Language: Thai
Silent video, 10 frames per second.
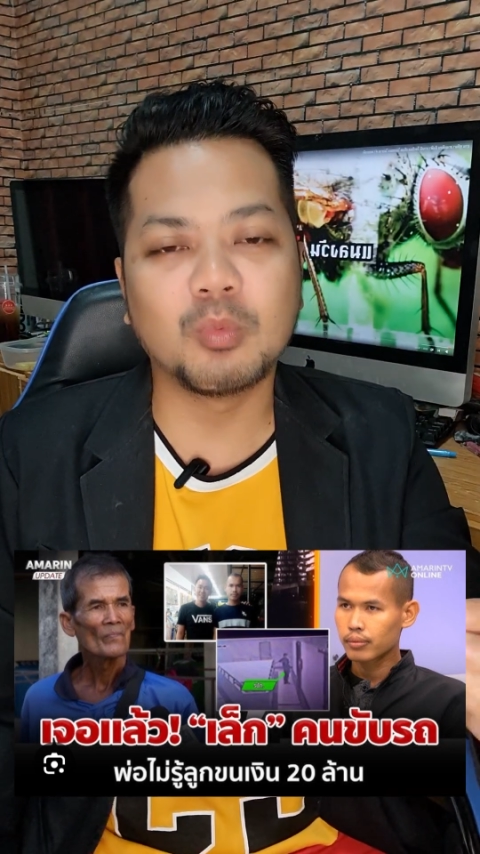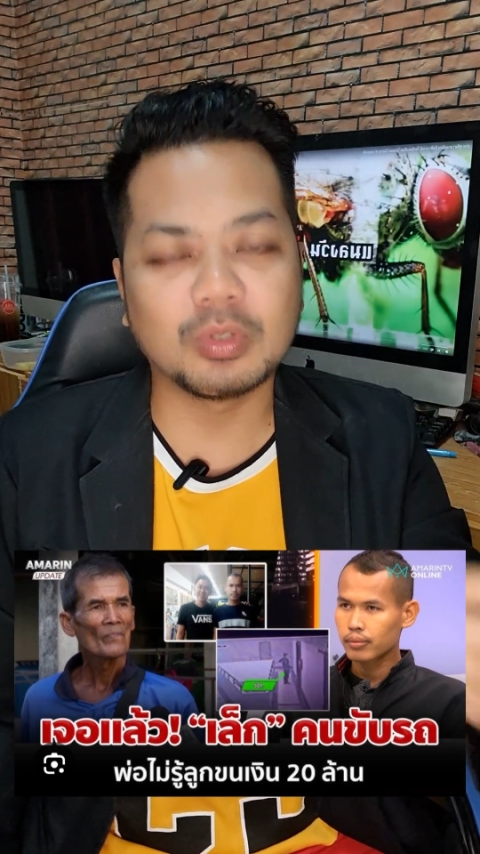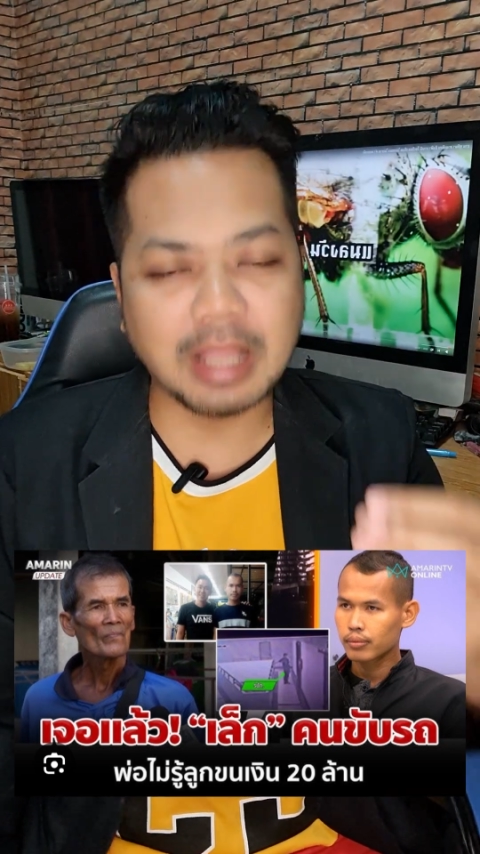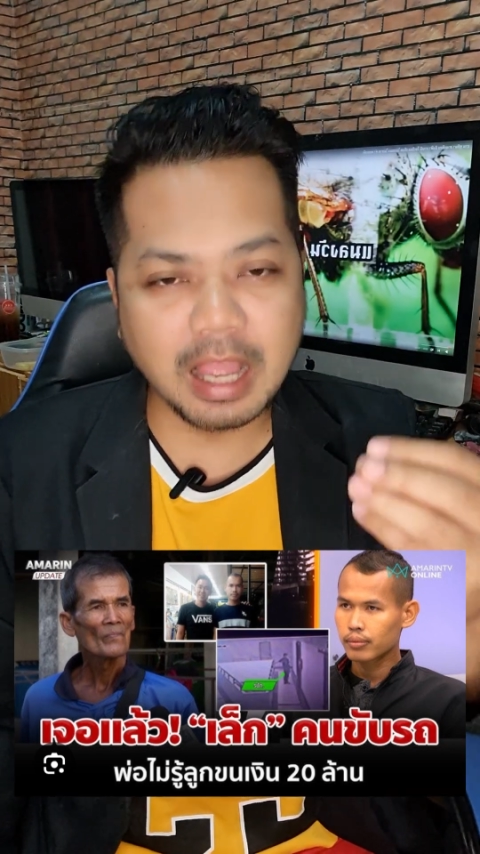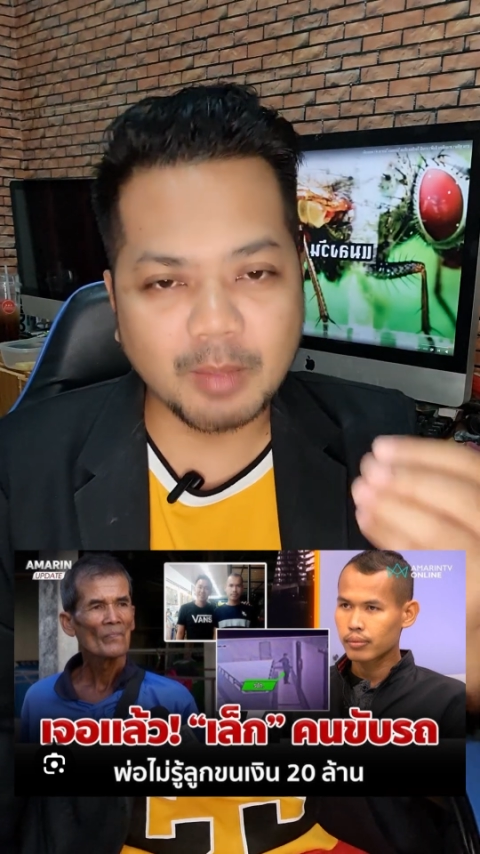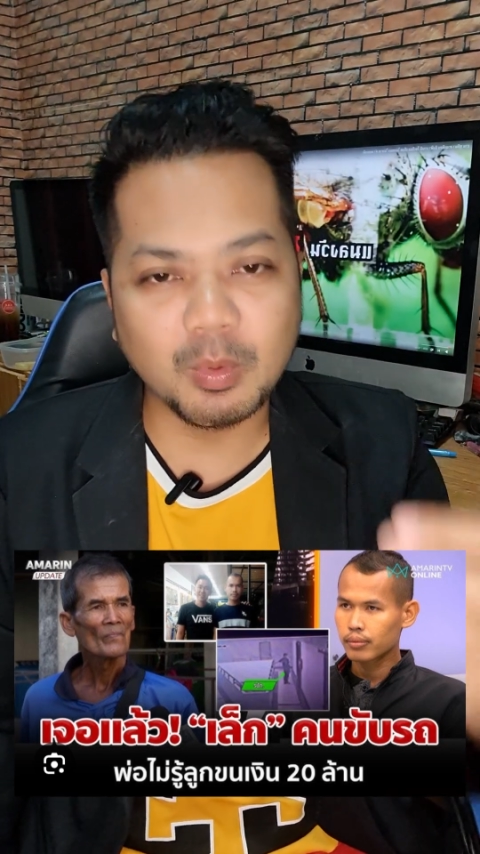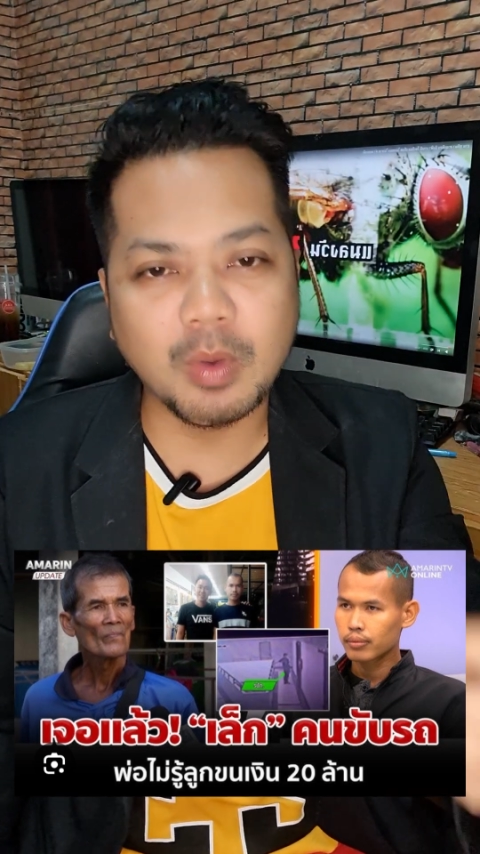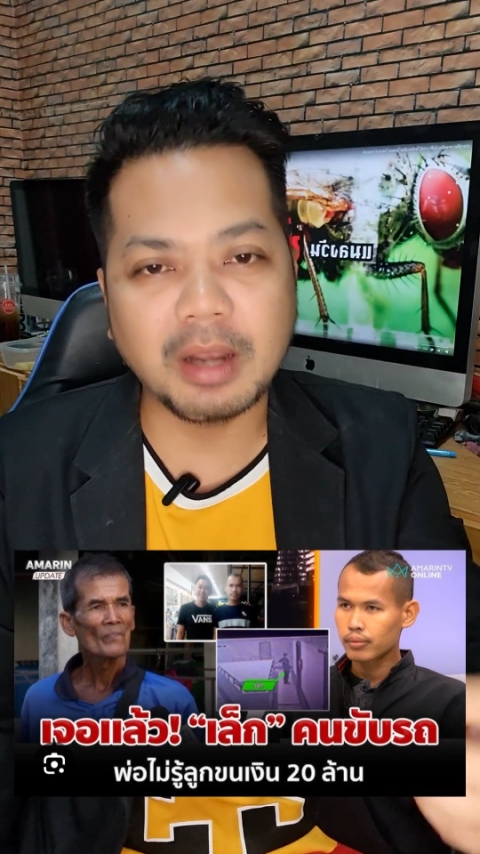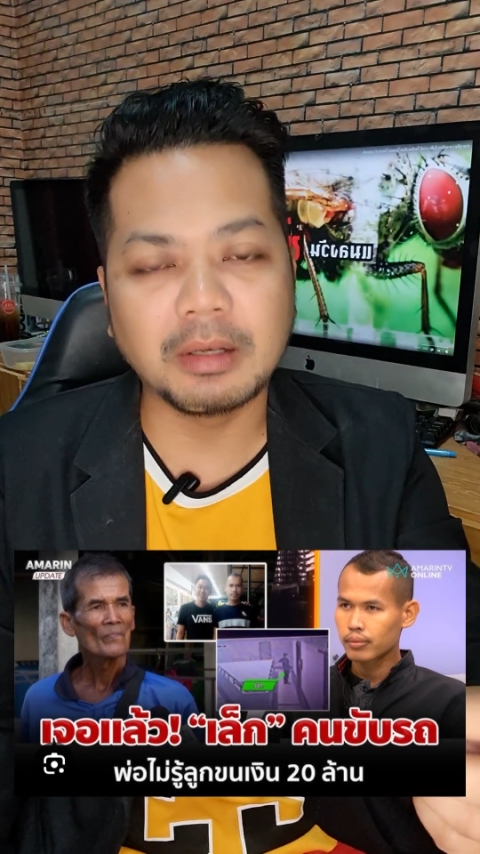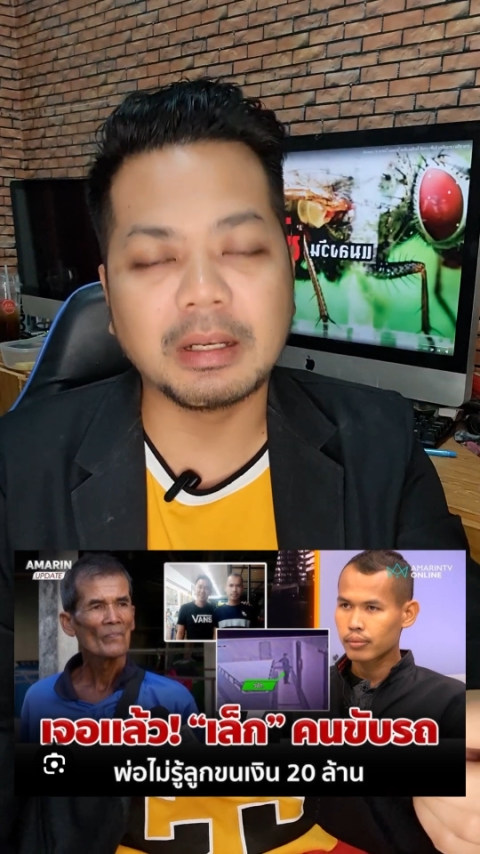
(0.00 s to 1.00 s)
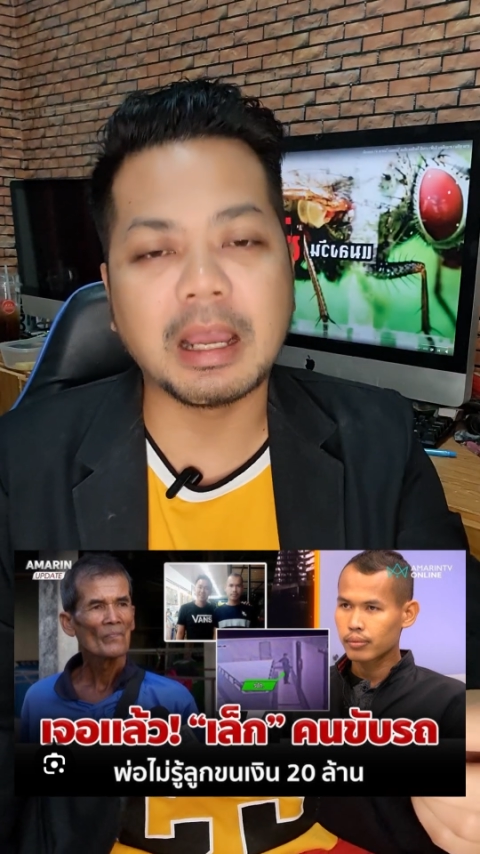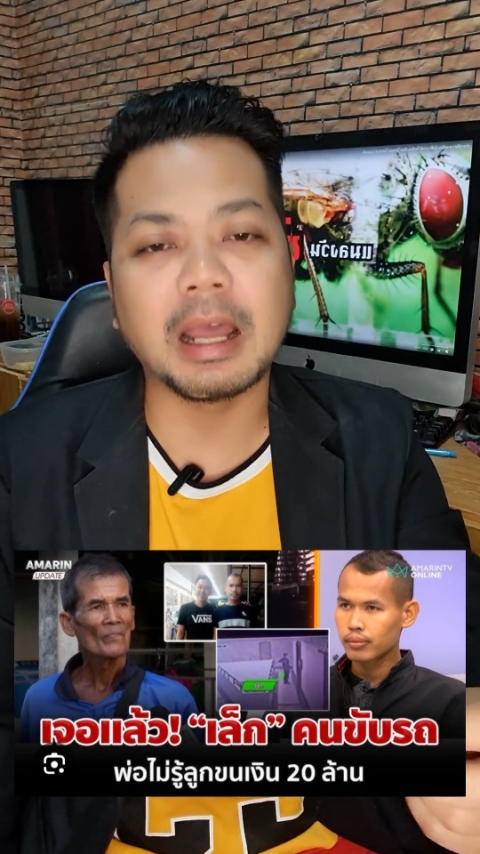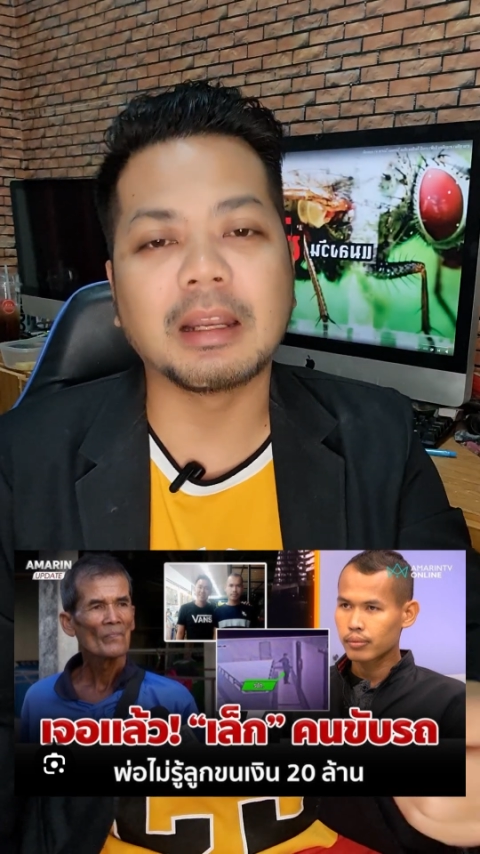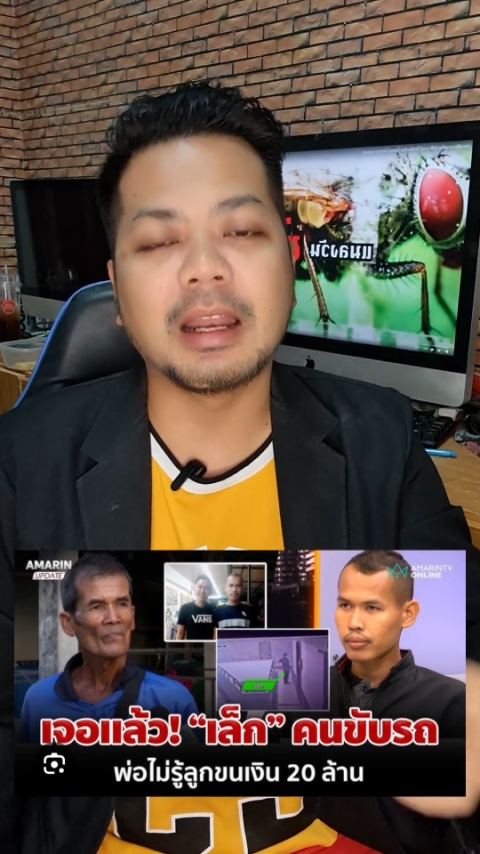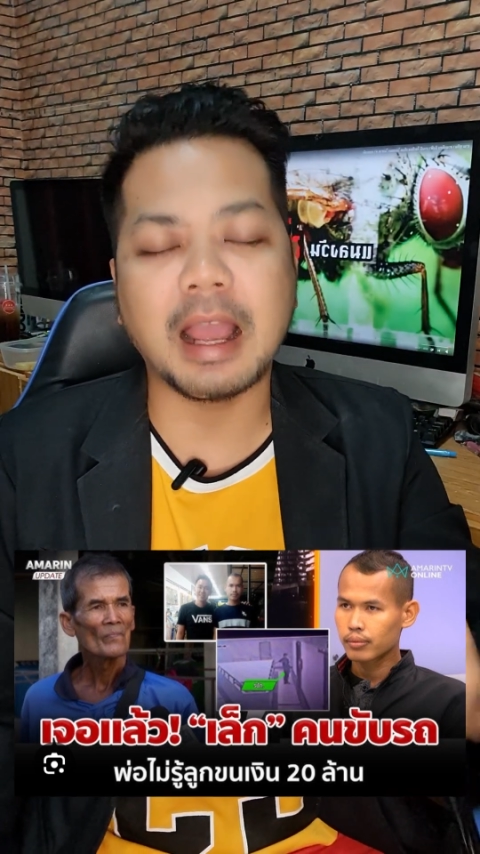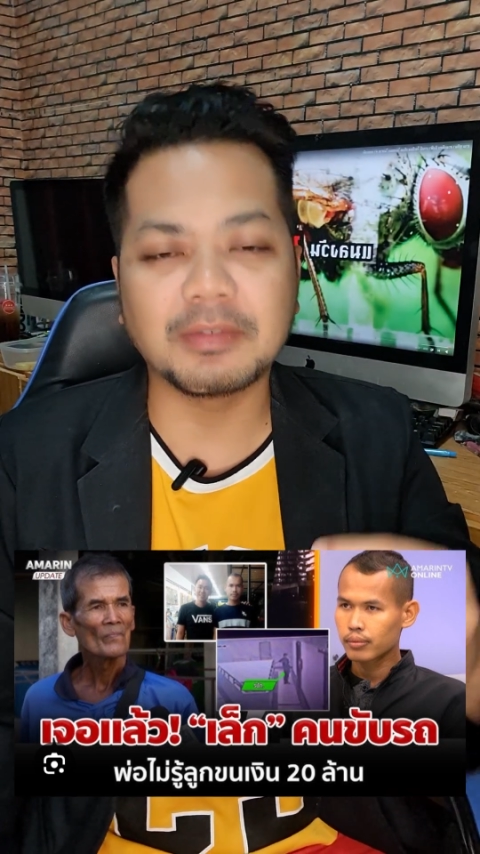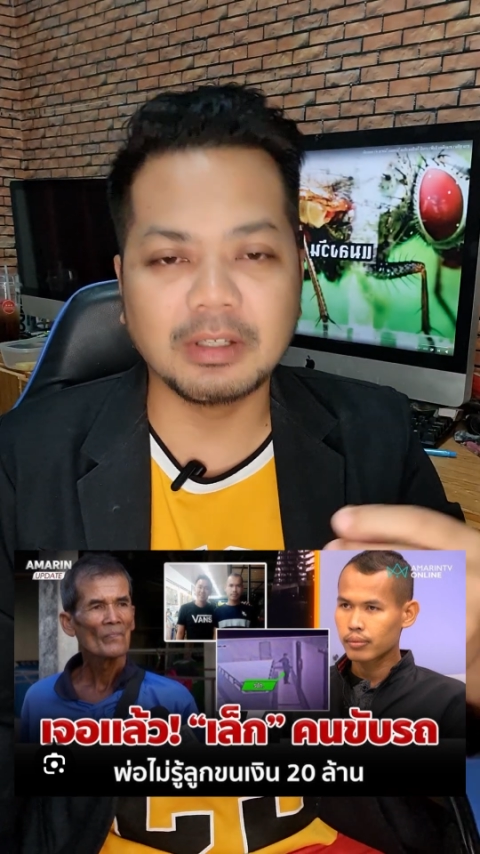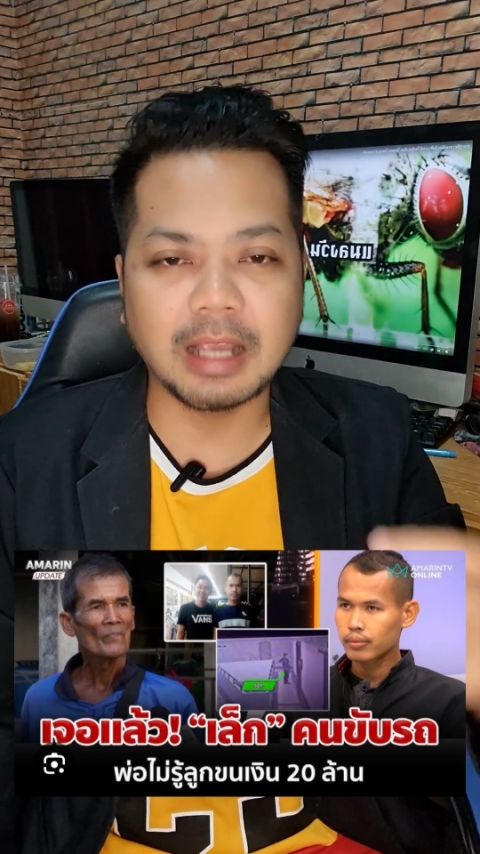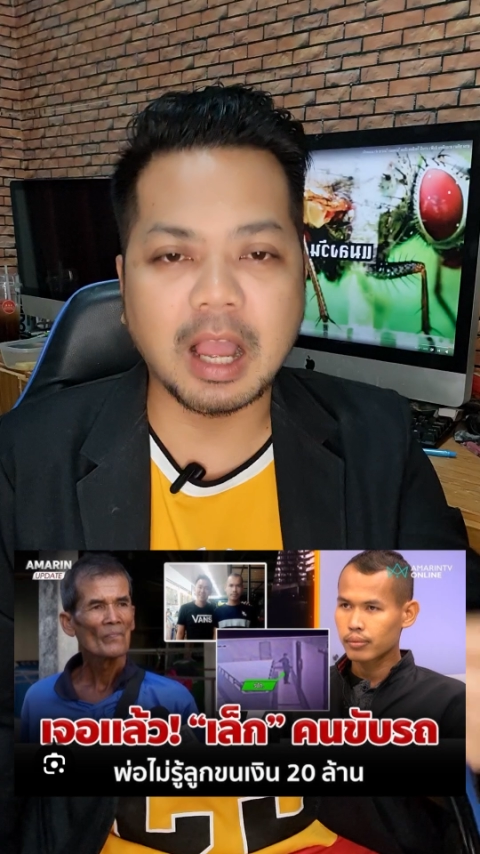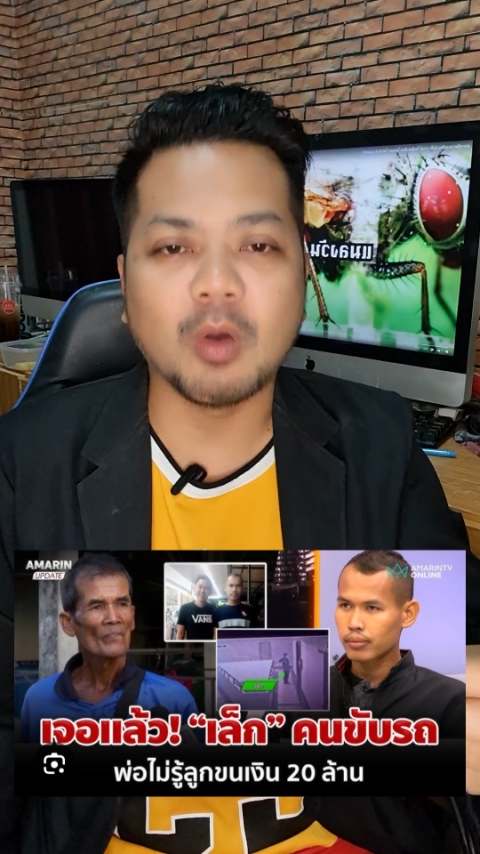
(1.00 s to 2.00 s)
พุทธอภิวันนะฮะหลายๆ
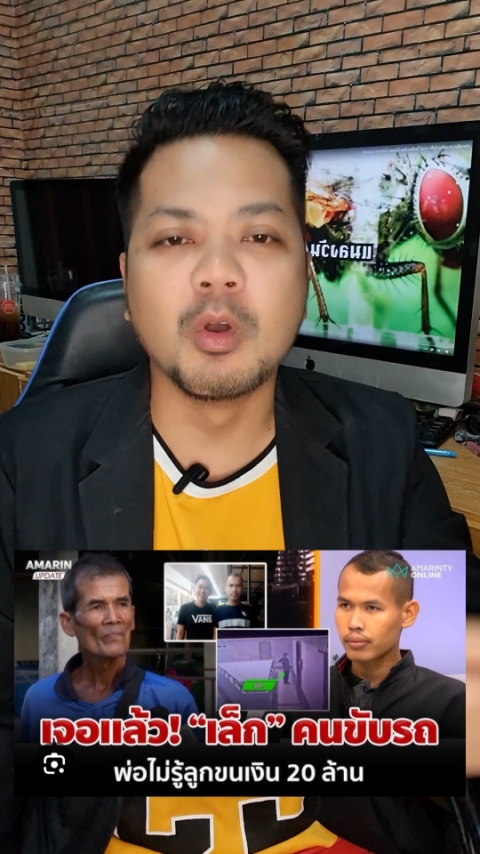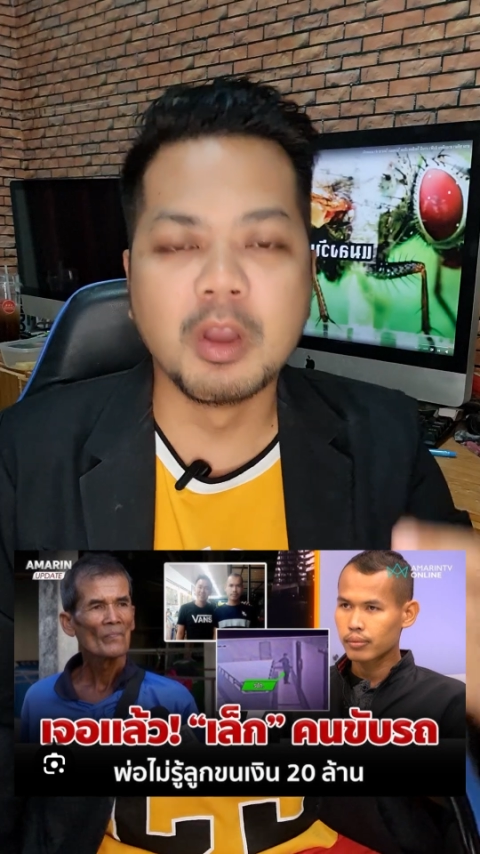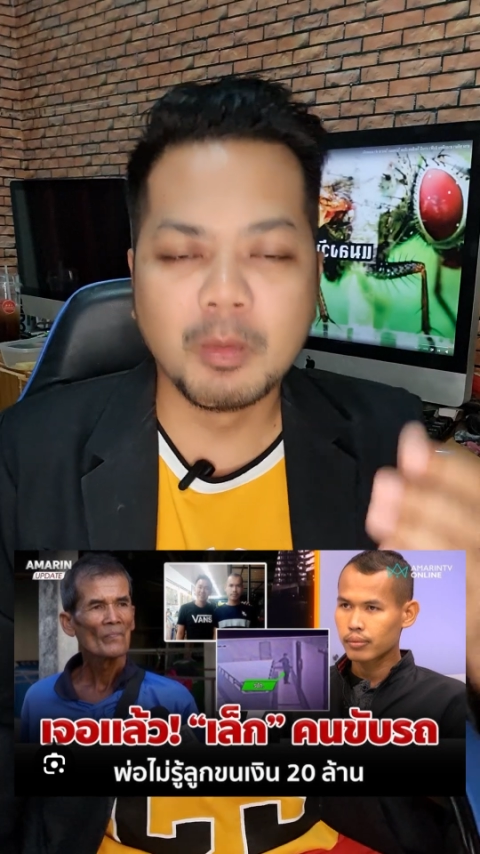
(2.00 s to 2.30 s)
สื่อข่าว